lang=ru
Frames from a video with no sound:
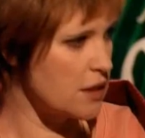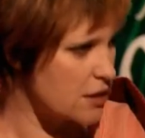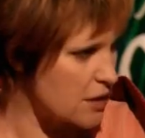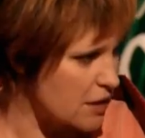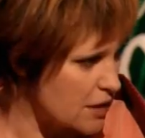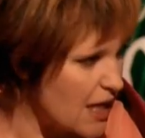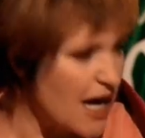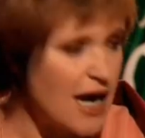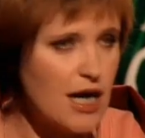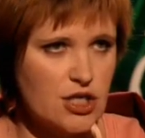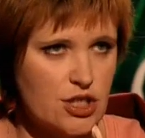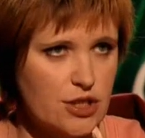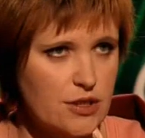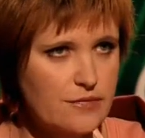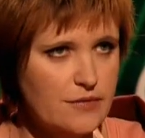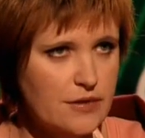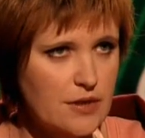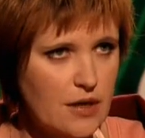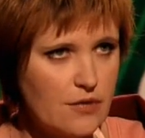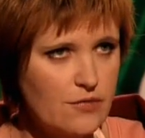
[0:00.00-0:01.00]
из
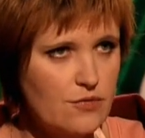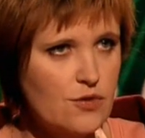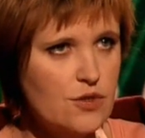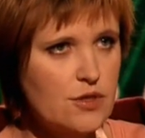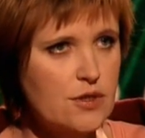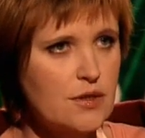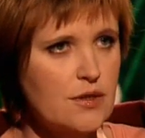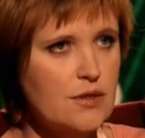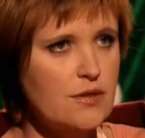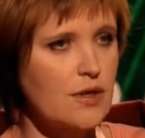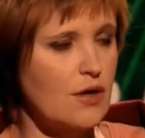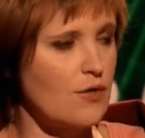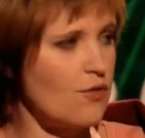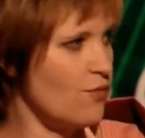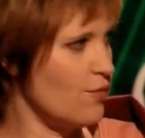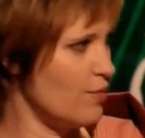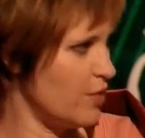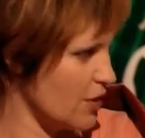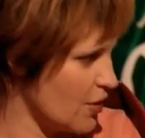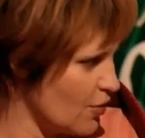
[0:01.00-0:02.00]
страшного навоза,
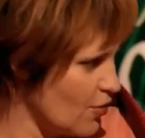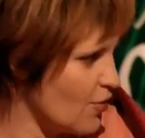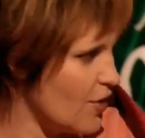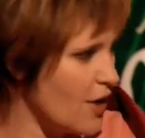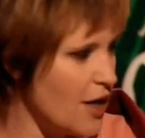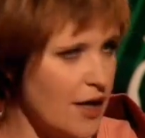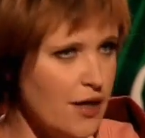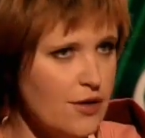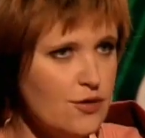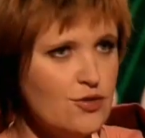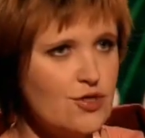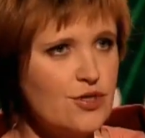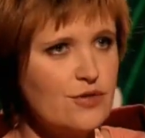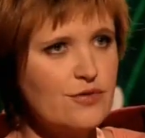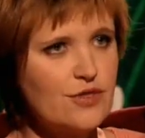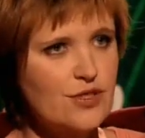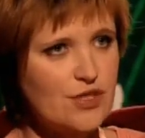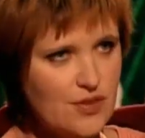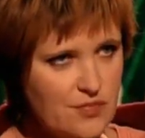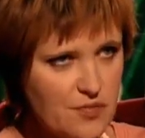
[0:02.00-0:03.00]
такого
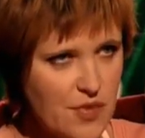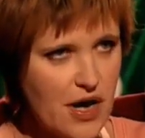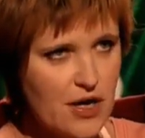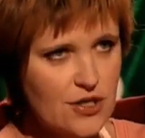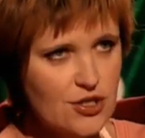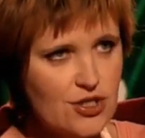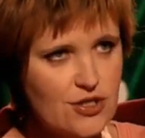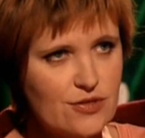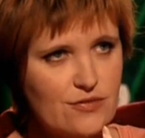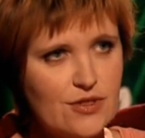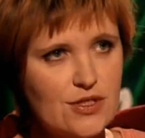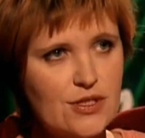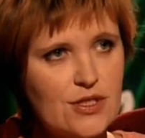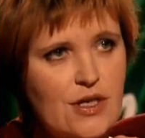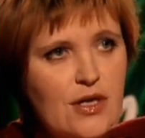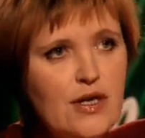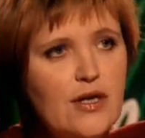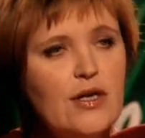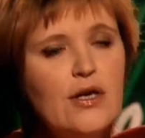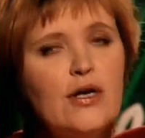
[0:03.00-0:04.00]
благоухающего,
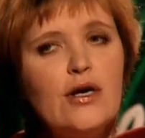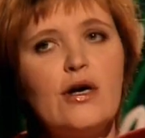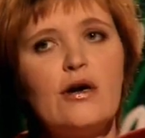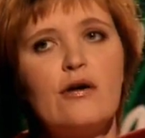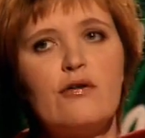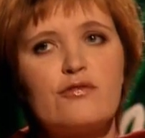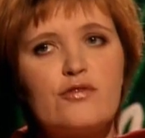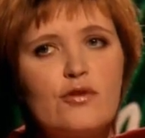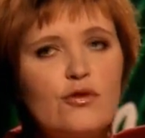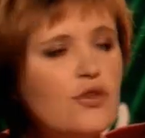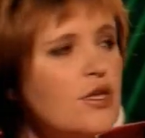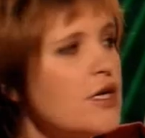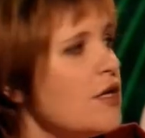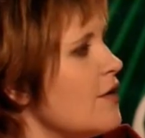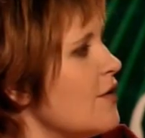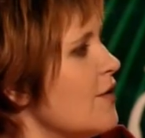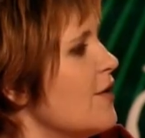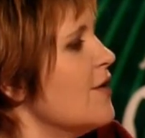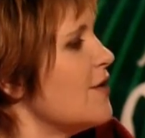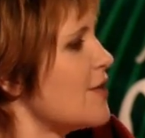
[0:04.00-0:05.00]
дымящегося,
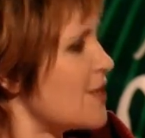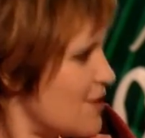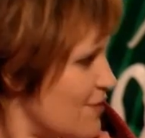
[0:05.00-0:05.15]
свежего, внутри,